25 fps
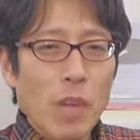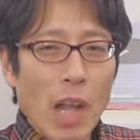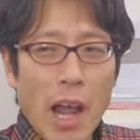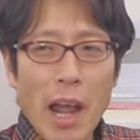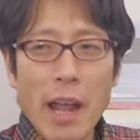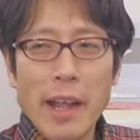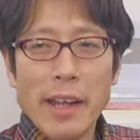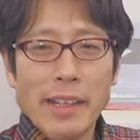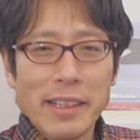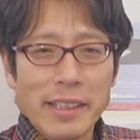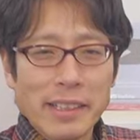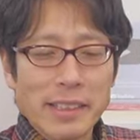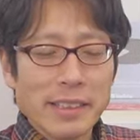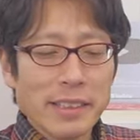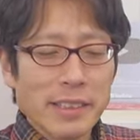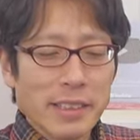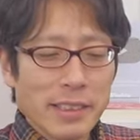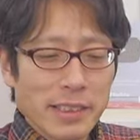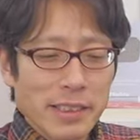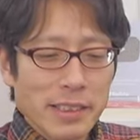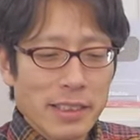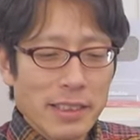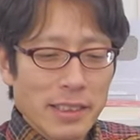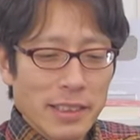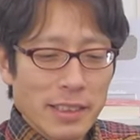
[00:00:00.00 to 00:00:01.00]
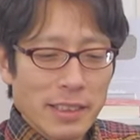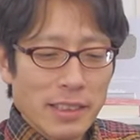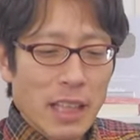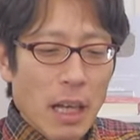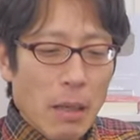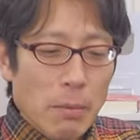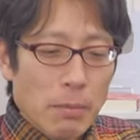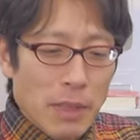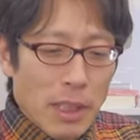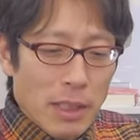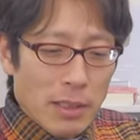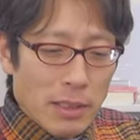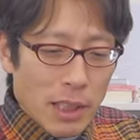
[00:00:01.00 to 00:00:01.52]
はい、
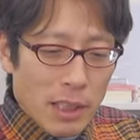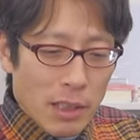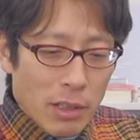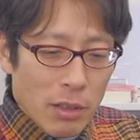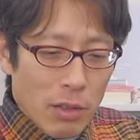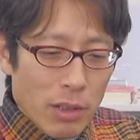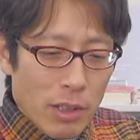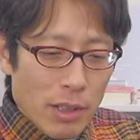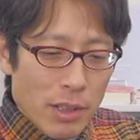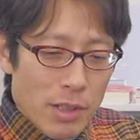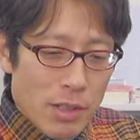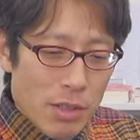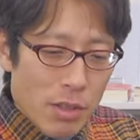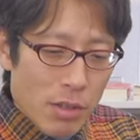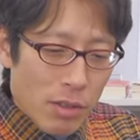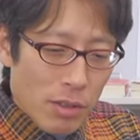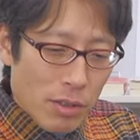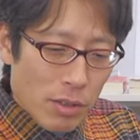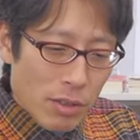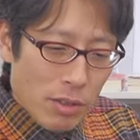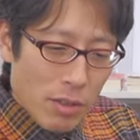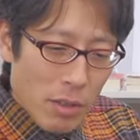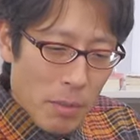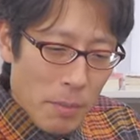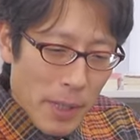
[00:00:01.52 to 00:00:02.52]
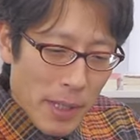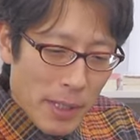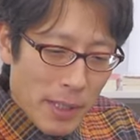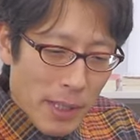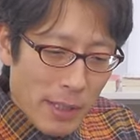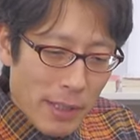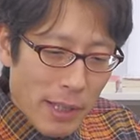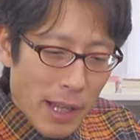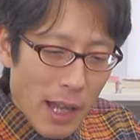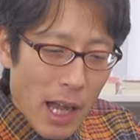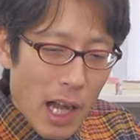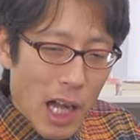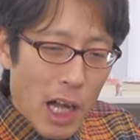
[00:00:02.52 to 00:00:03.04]
田村さんの方がちょっとま
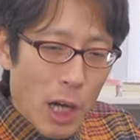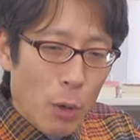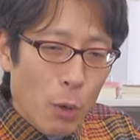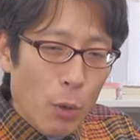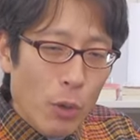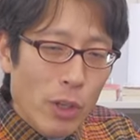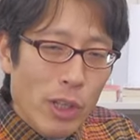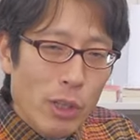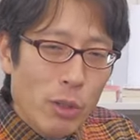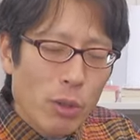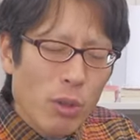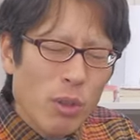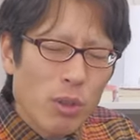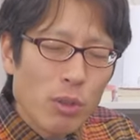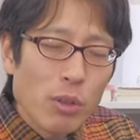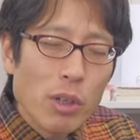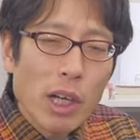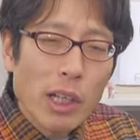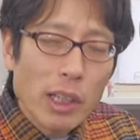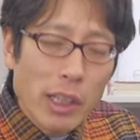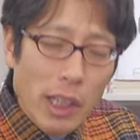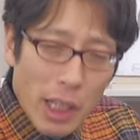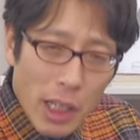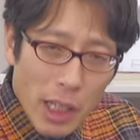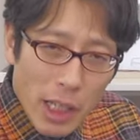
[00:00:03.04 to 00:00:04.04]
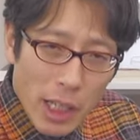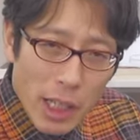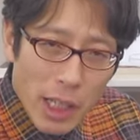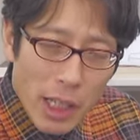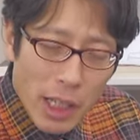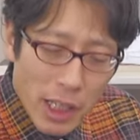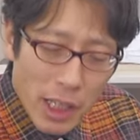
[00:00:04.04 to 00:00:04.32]
だね青いというかね、